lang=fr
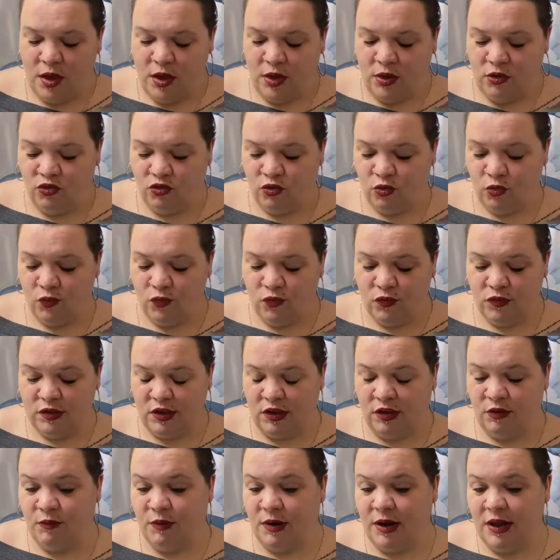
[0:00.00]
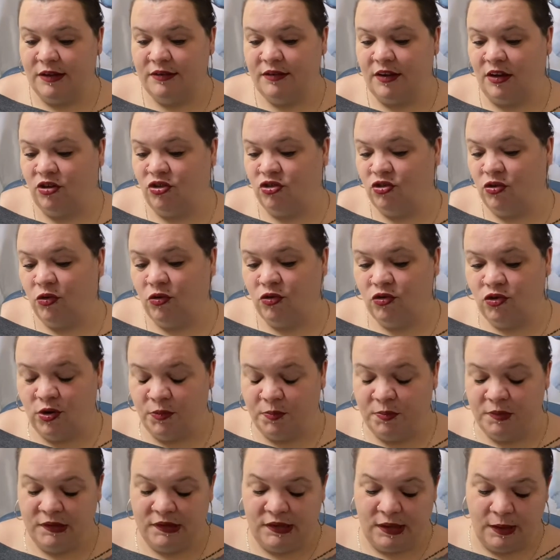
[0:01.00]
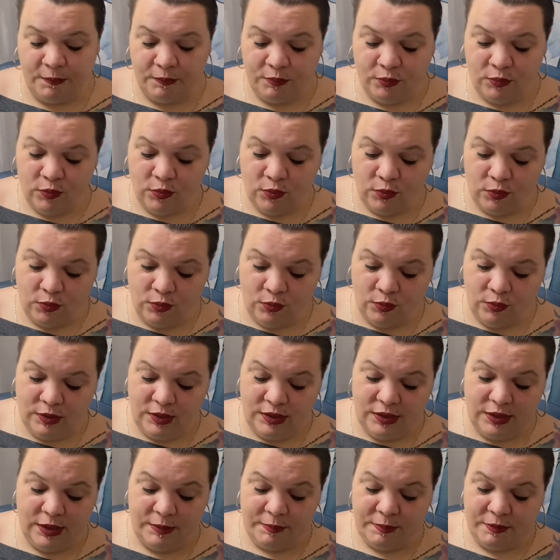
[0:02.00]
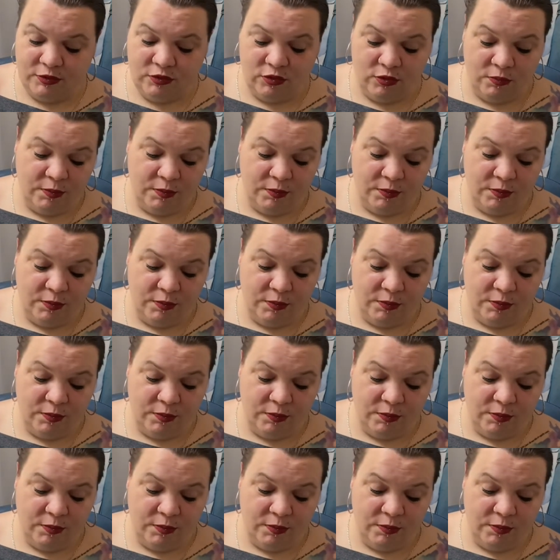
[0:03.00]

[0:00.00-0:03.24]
Je trouve que ça, voilà, ça change et puis ça peut aider parce que,